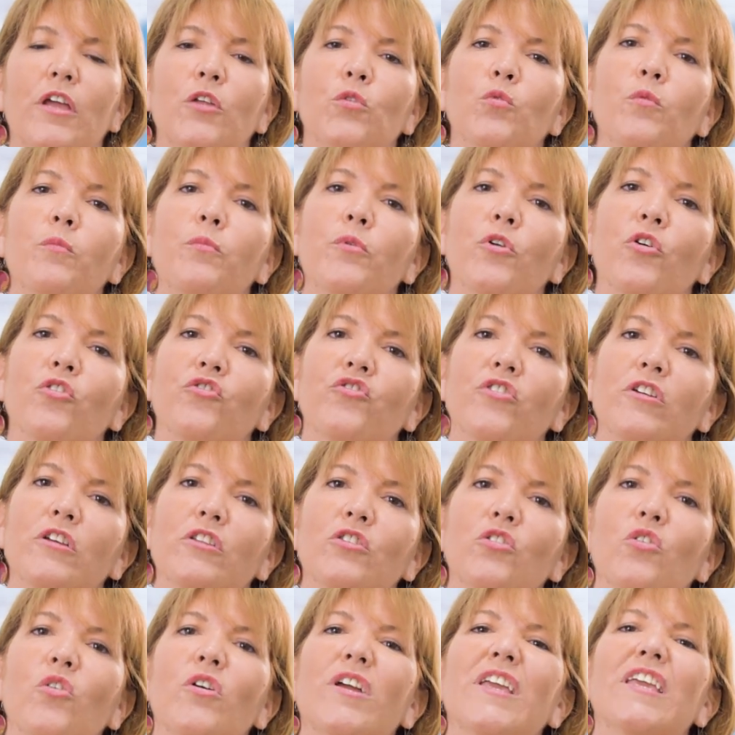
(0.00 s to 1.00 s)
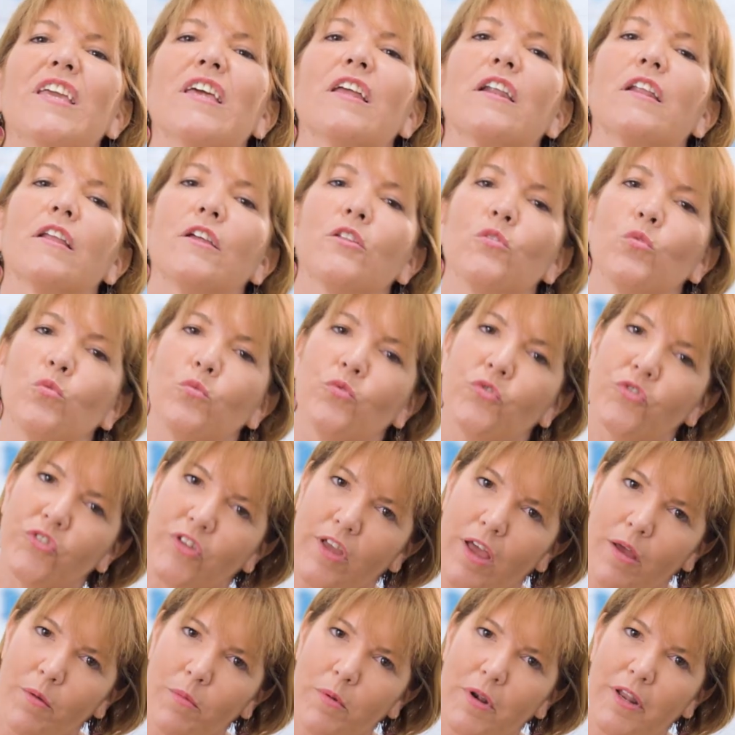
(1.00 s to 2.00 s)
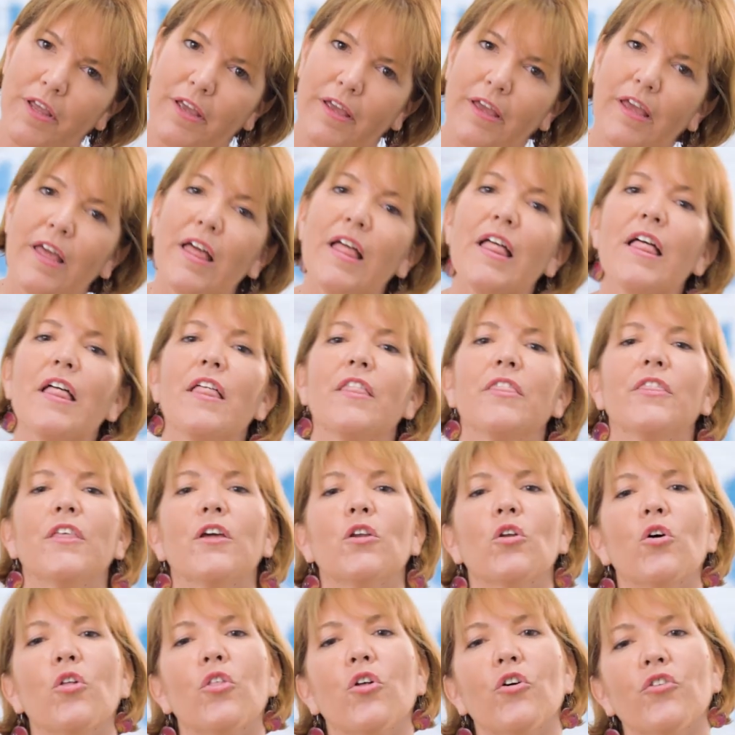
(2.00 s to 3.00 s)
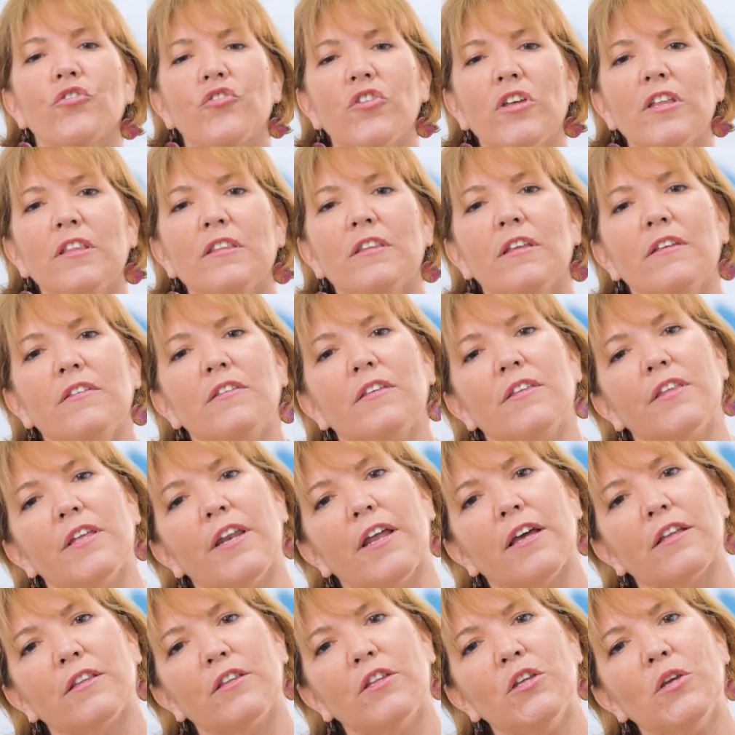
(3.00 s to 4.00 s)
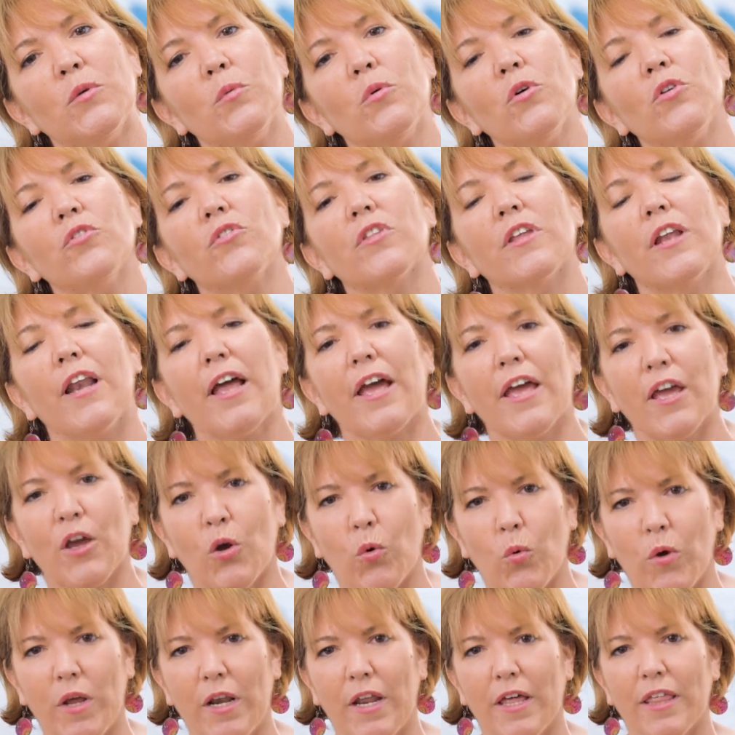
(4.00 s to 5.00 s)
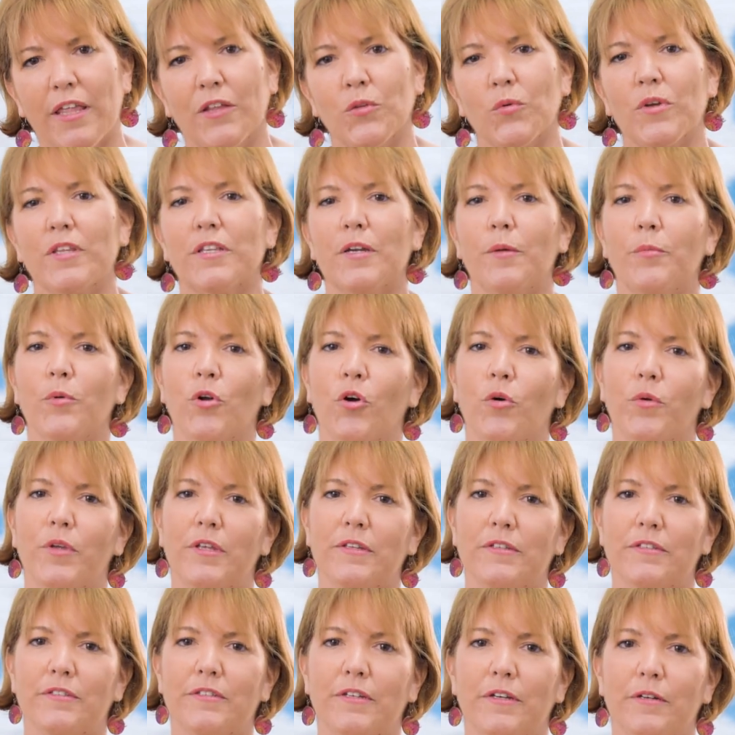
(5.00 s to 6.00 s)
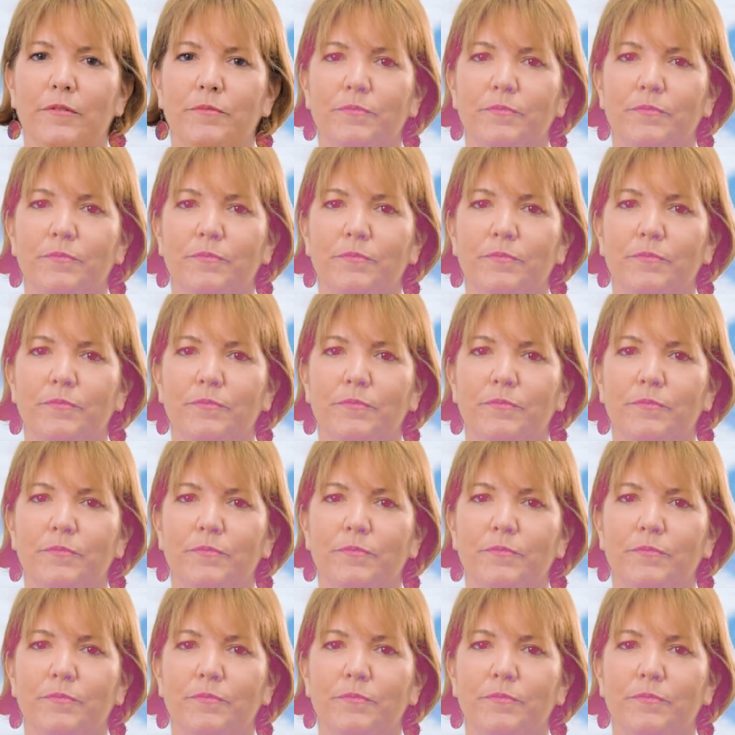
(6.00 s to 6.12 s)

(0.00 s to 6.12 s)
en un proyecto irrenunciable de los docentes y directivos de las escuelas de nuestra provincia.